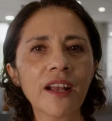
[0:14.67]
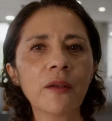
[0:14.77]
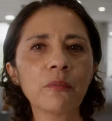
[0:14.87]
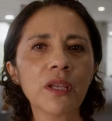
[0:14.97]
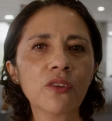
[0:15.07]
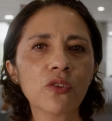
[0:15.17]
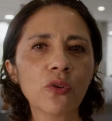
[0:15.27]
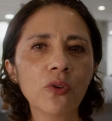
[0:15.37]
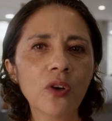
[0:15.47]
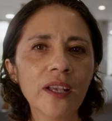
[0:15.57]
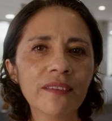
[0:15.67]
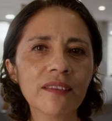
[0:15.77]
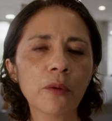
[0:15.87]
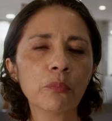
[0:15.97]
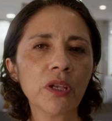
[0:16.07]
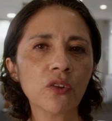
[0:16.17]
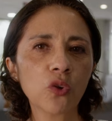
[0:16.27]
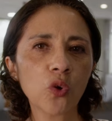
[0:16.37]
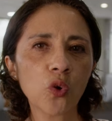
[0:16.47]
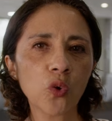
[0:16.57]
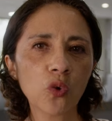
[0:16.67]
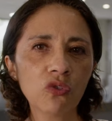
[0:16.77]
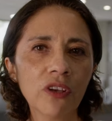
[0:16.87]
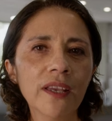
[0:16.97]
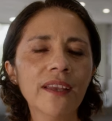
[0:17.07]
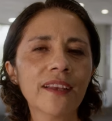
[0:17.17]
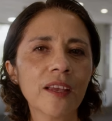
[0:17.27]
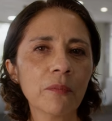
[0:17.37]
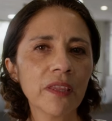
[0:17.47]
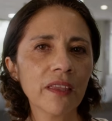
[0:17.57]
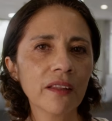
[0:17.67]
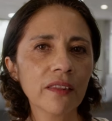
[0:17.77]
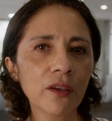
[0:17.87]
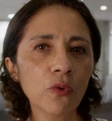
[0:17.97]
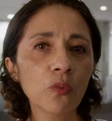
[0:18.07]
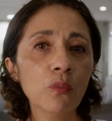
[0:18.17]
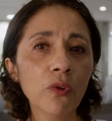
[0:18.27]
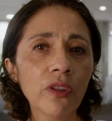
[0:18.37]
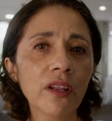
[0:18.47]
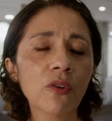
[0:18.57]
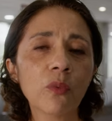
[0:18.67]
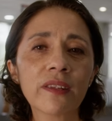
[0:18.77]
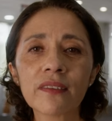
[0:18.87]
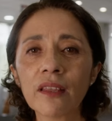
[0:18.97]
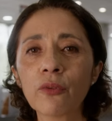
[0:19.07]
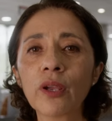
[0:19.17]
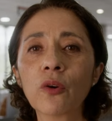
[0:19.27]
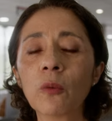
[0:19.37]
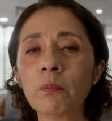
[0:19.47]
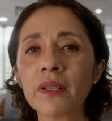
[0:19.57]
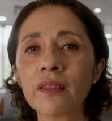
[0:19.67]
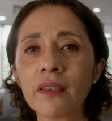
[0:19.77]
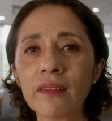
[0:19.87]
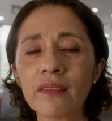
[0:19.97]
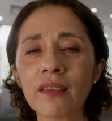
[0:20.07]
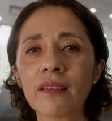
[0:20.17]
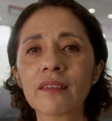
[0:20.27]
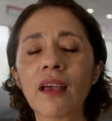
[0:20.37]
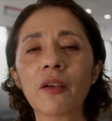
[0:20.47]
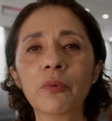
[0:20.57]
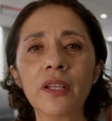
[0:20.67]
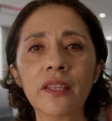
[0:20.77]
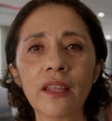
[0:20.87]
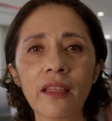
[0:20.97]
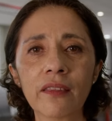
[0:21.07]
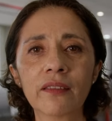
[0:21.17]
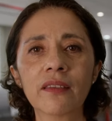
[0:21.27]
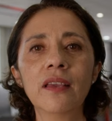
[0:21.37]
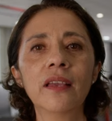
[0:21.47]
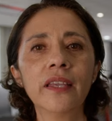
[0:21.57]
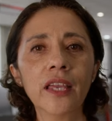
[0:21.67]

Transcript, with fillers: ambientólogas y ambientólogos que mediante un modelo basado en competencias, habilidades y